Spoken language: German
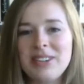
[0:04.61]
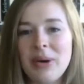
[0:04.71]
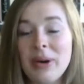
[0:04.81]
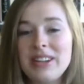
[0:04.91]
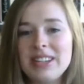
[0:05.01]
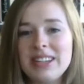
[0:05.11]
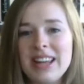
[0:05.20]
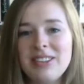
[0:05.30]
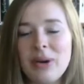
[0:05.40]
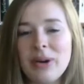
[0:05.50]
dass heute
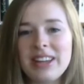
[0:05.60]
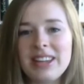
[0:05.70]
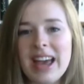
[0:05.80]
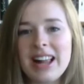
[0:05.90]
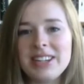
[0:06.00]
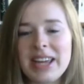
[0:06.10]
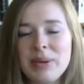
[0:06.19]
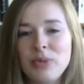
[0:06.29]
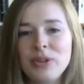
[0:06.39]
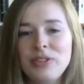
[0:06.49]
das
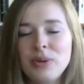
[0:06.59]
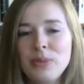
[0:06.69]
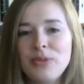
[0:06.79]
Originaldrehbuch zum